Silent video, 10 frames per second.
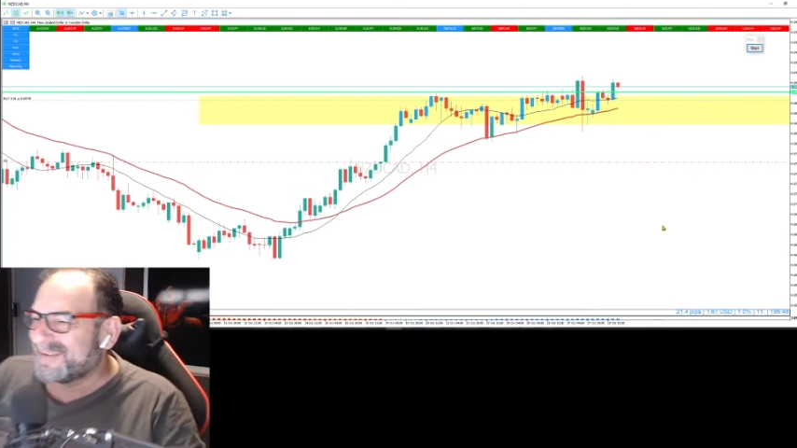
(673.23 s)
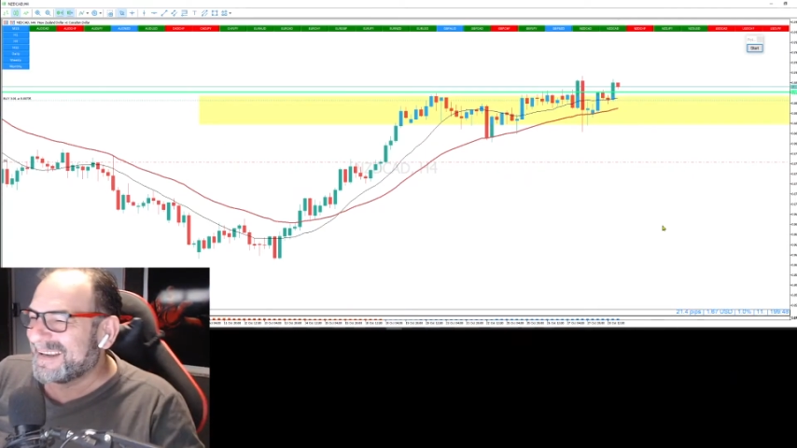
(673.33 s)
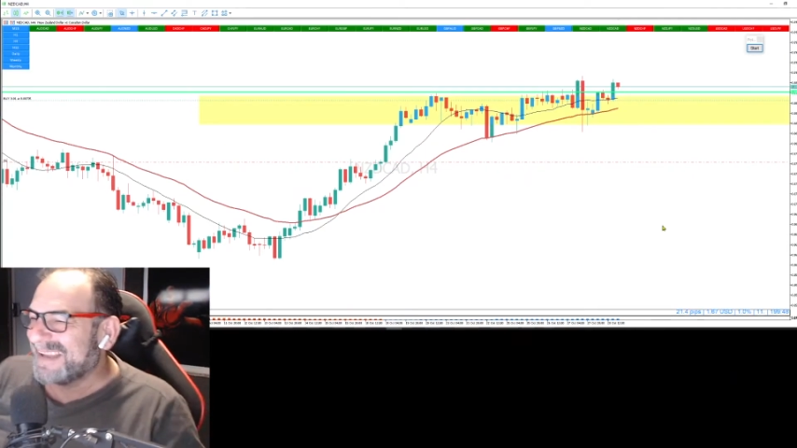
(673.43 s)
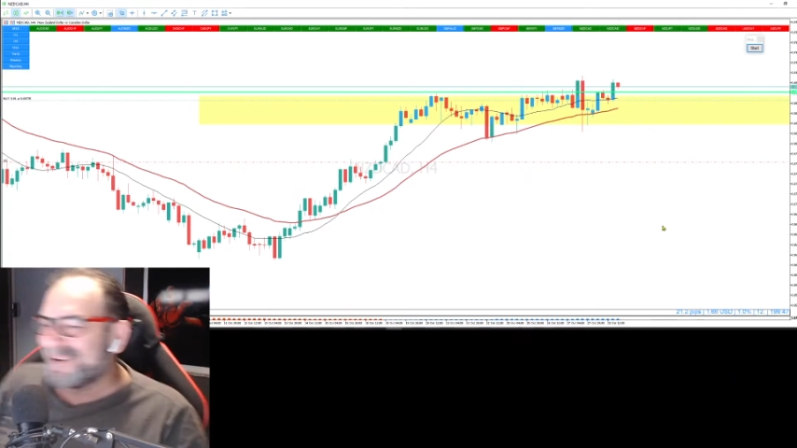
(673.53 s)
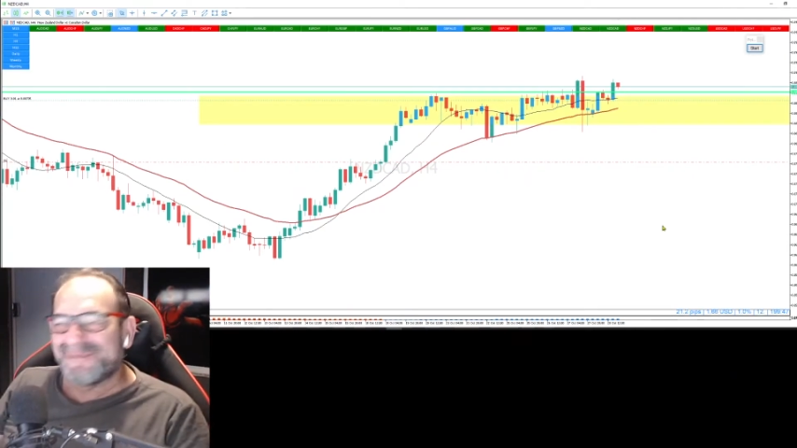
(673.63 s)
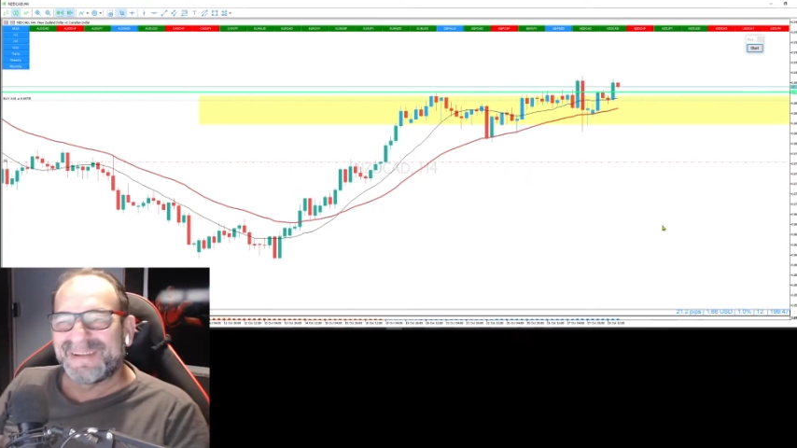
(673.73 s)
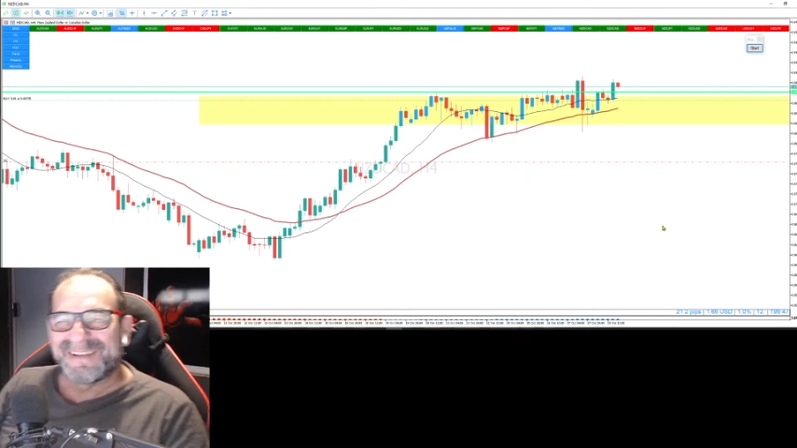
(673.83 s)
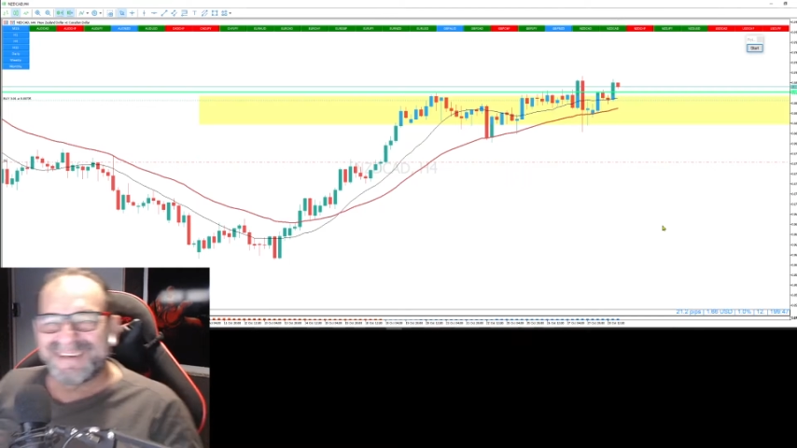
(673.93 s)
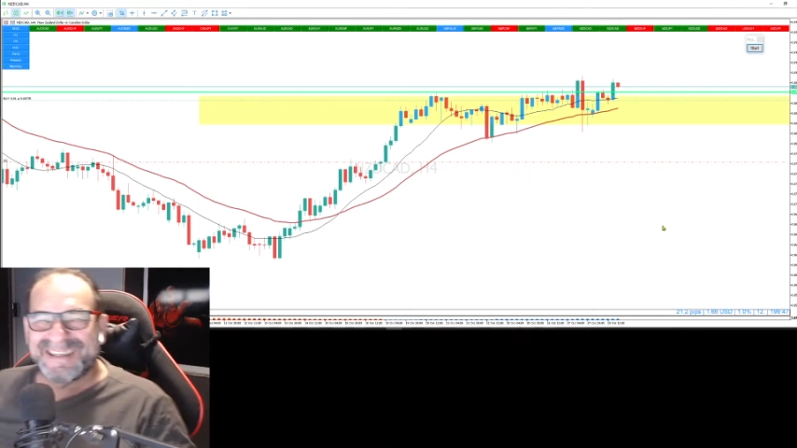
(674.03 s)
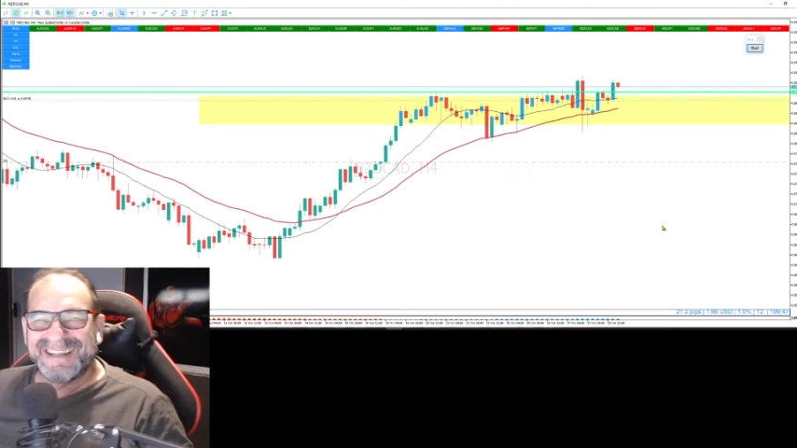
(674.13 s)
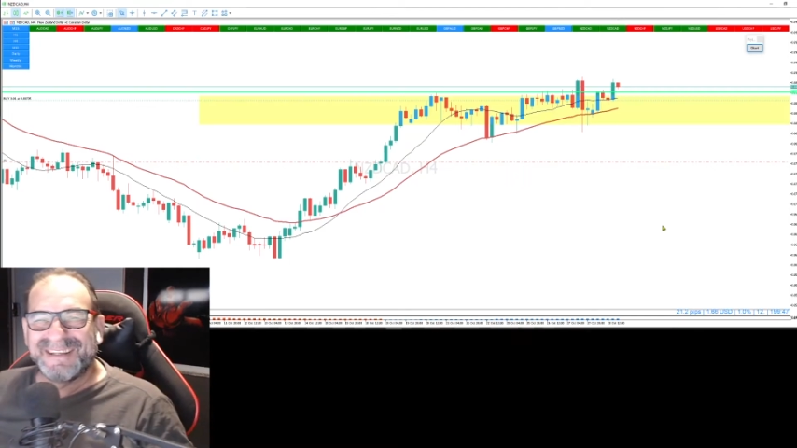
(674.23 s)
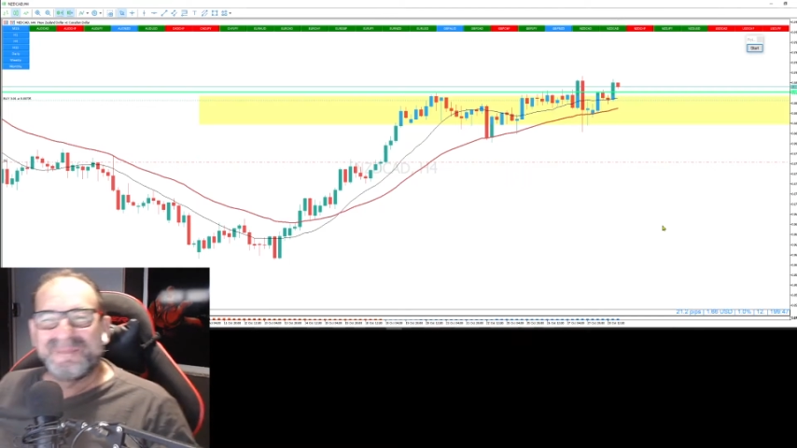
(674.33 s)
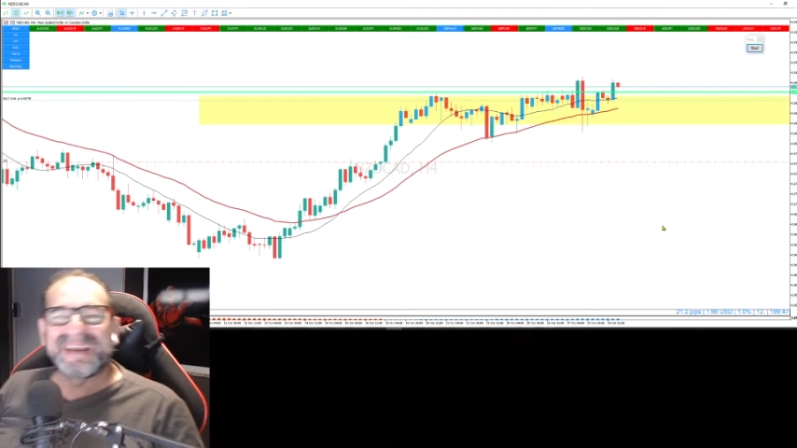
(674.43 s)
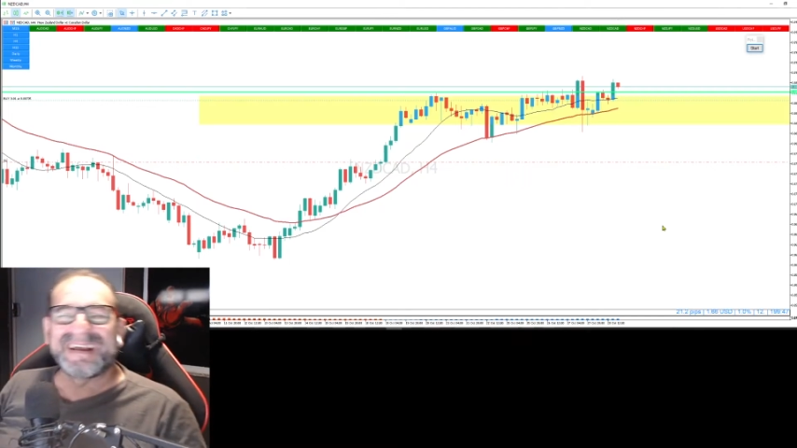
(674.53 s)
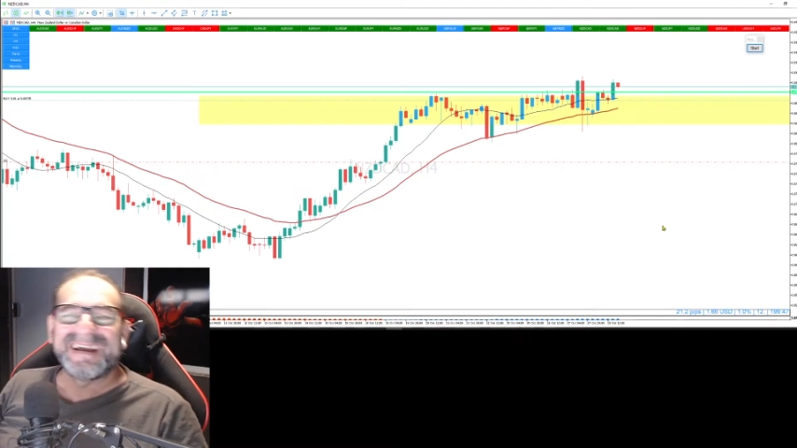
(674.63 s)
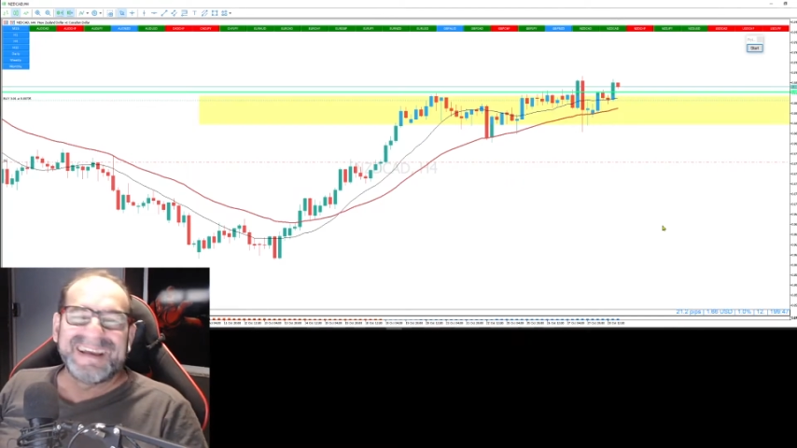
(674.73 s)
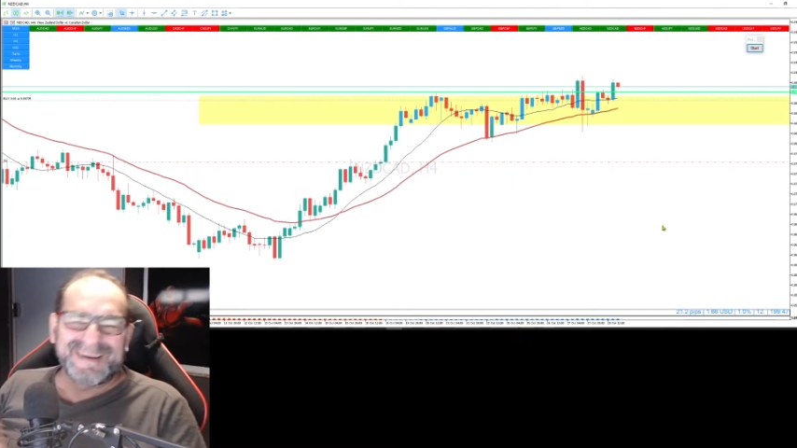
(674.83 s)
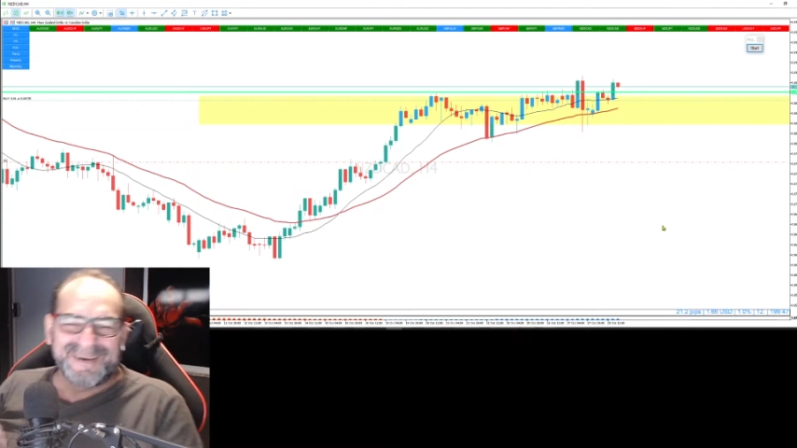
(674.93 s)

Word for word: vai lá e compra 2 kg de picanha,